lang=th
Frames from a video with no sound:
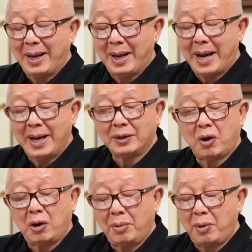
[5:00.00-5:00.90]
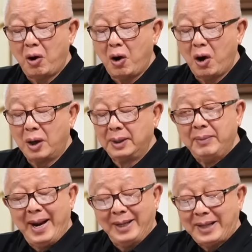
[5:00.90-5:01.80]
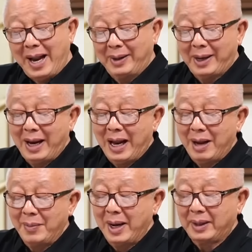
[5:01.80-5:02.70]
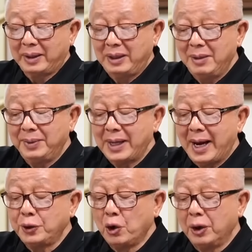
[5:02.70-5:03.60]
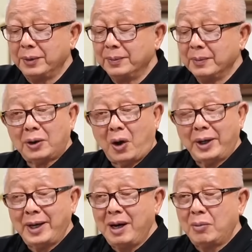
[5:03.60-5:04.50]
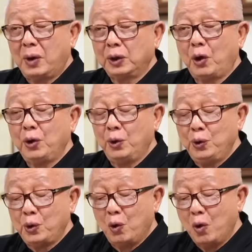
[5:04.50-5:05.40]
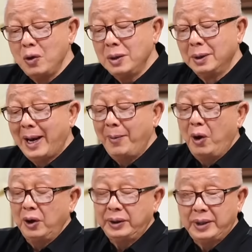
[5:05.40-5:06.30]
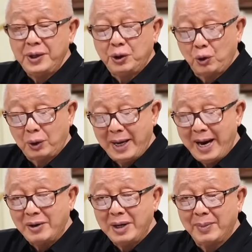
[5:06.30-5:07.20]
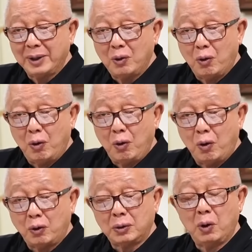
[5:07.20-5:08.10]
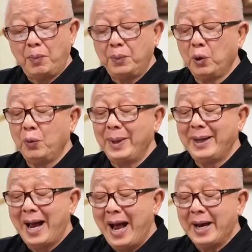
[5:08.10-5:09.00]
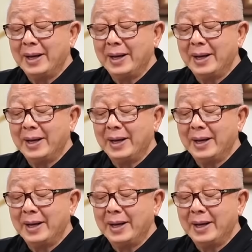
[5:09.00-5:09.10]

ลังงานกกพ.แม่งตั้งราคามากระทืบประชาชนตอนนั้นก็บอกว่าต้นทุนสูงแต่พอสิ้นสุดแล้วเนี่ยมันโกหกงบดุลไม่ได้